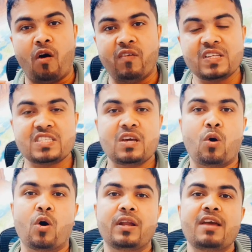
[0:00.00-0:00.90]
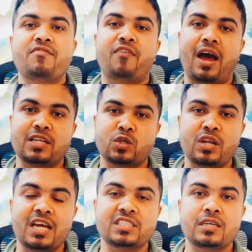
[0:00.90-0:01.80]
ওভারস্টে হলেই ফাইন
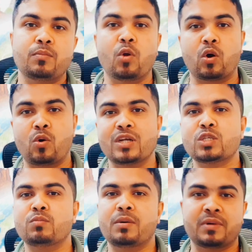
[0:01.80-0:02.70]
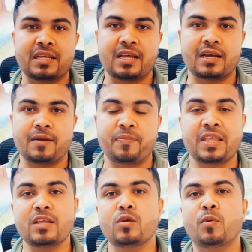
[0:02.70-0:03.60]
চলে আসে ব্লক হওয়ার সম্ভাবনা থাকে
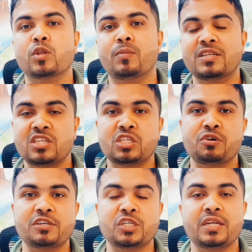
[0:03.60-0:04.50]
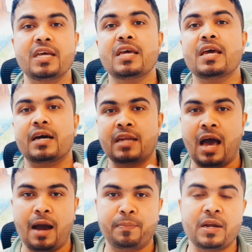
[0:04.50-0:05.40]
কিন্তু বর্তমান সিচুয়েশনে না
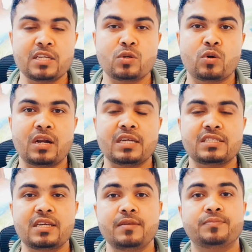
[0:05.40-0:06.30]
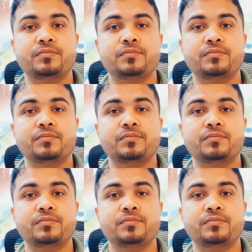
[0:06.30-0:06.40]
আপনার কিছু করার আছে